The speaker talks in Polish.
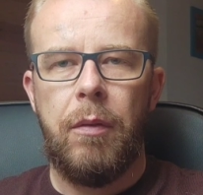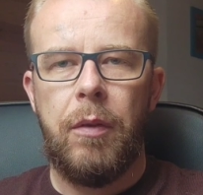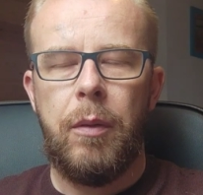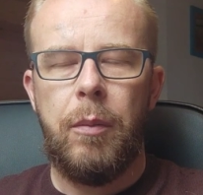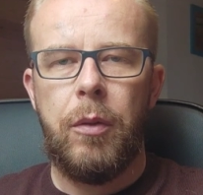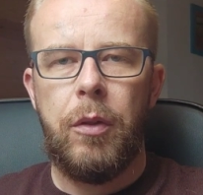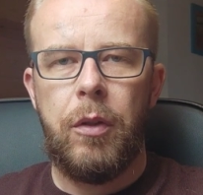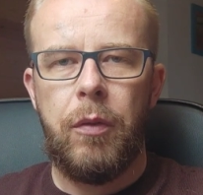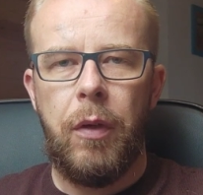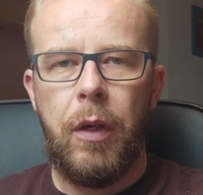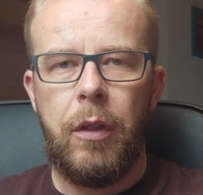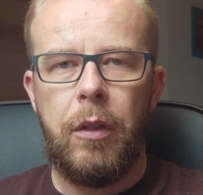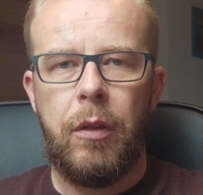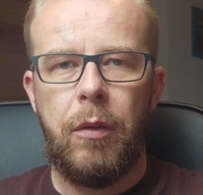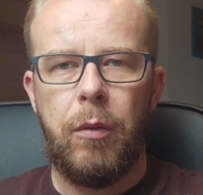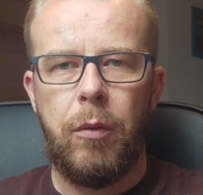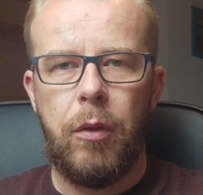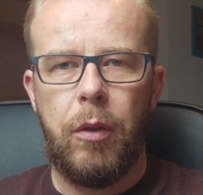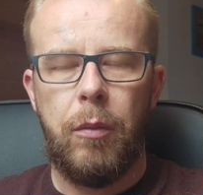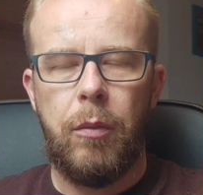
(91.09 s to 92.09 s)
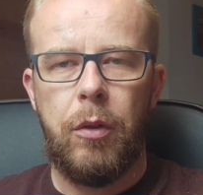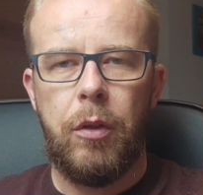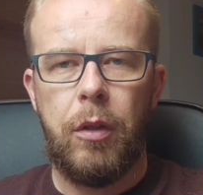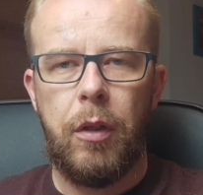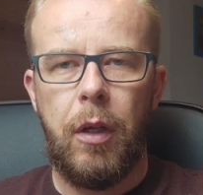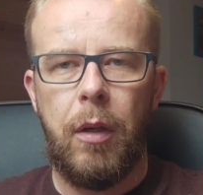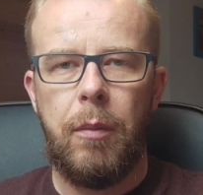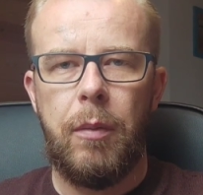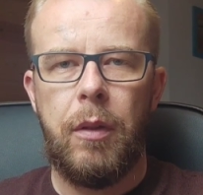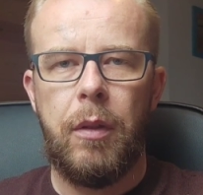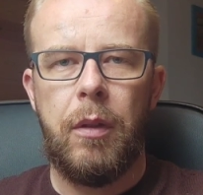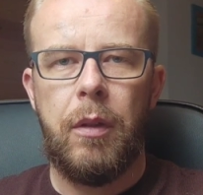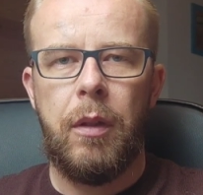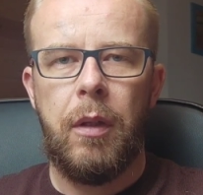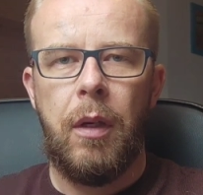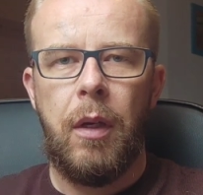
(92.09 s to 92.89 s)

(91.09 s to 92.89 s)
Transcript: tym świecie, w którym żyjemy,